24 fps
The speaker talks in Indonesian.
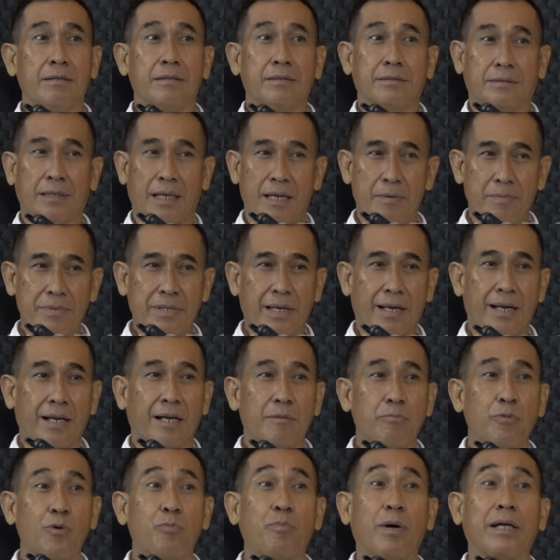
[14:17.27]
Saya
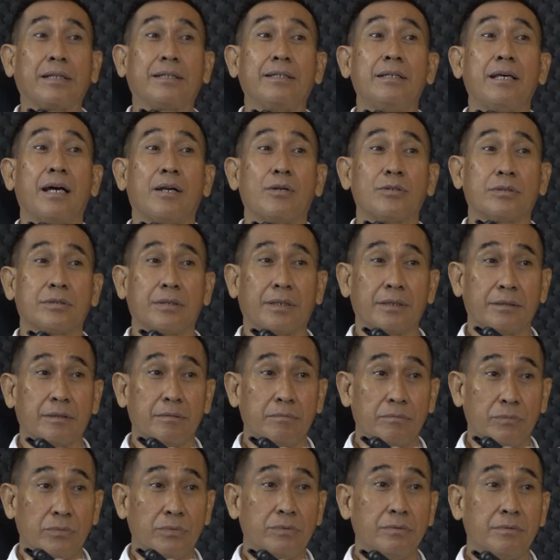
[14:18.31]
menyarankan bupati harus
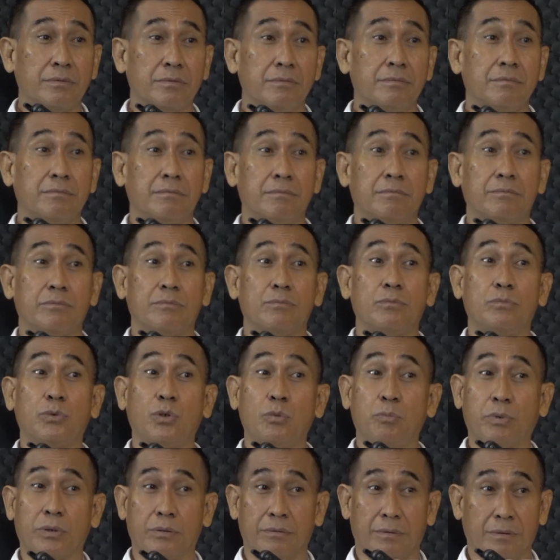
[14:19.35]
ketemu
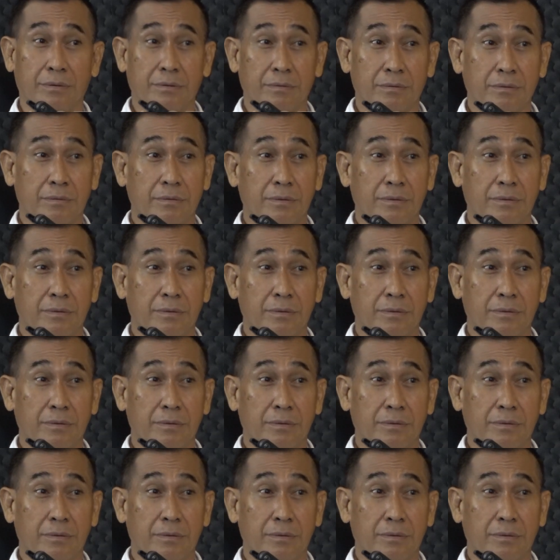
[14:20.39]
gubernur.